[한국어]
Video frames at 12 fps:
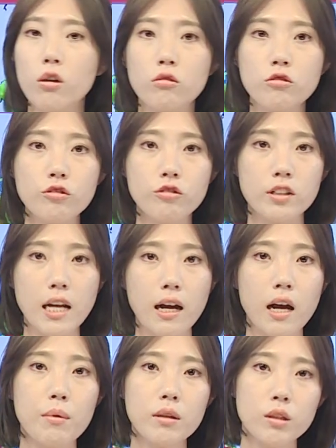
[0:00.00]
경우
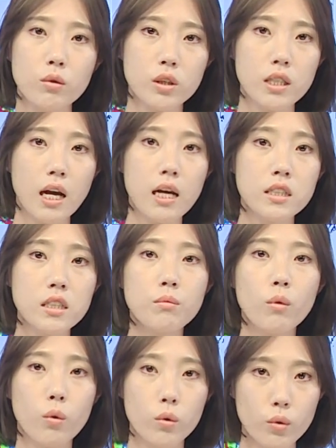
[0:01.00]
낮과 밤 기온차가
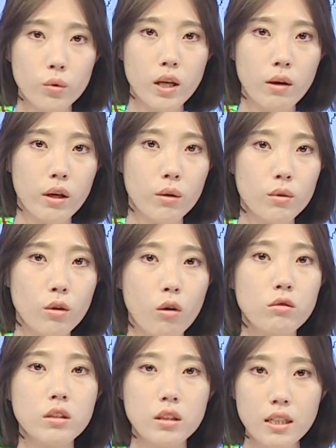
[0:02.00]
15도 내외로
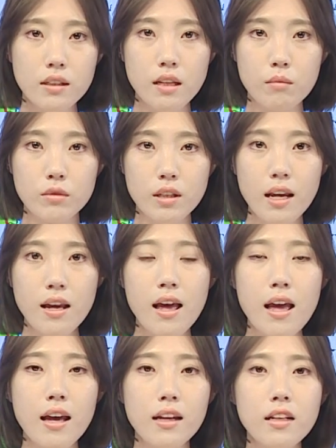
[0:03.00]
더욱 크기 때문에
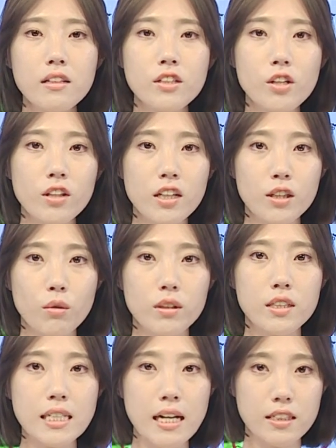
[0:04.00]
해당 지역의
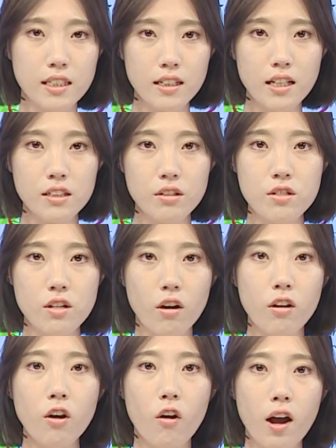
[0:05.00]
기온을 잘
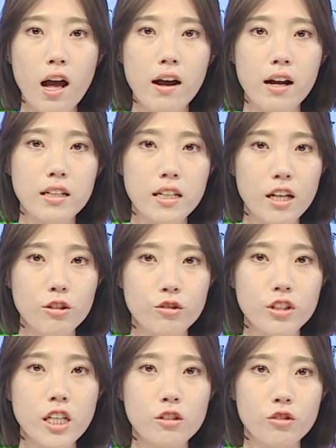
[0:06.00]
체크하셔서 건강관리에
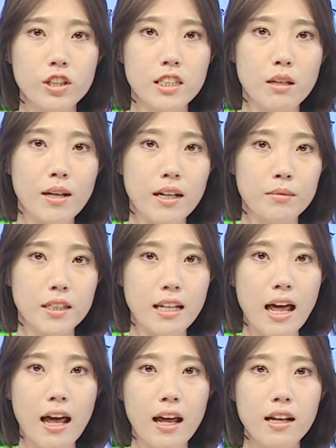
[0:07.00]
유의해 주시기
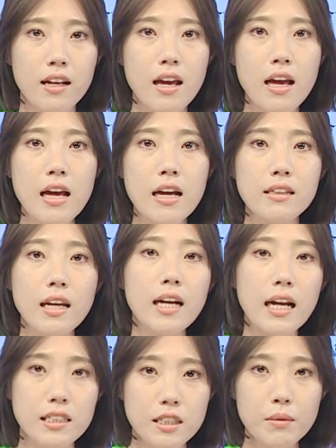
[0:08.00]
바랍니다. 내일
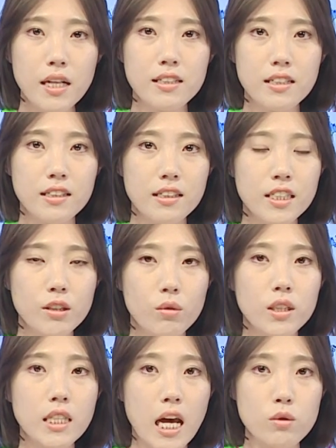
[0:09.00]
아침까지는
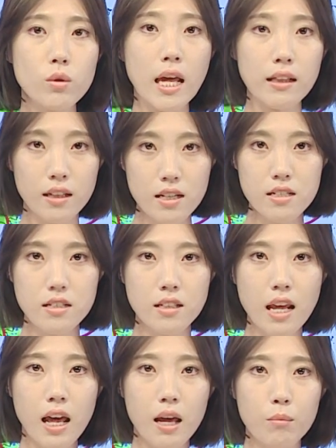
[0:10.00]
기온이 다소
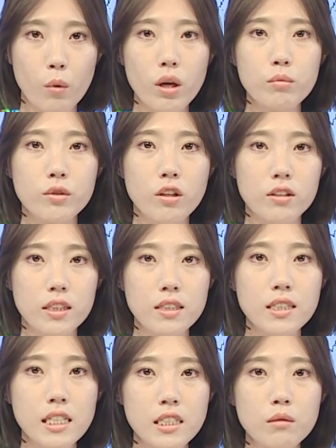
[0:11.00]
낮겠으나
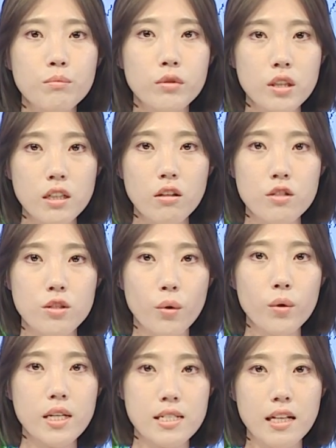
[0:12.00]
모레부터는 차츰 풀릴
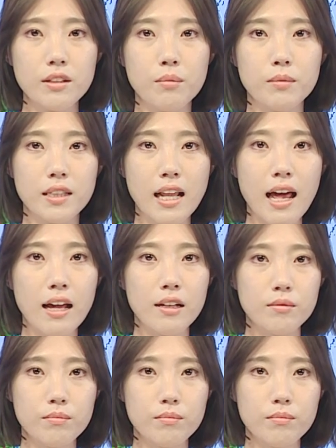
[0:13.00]
것으로 예상됩니다.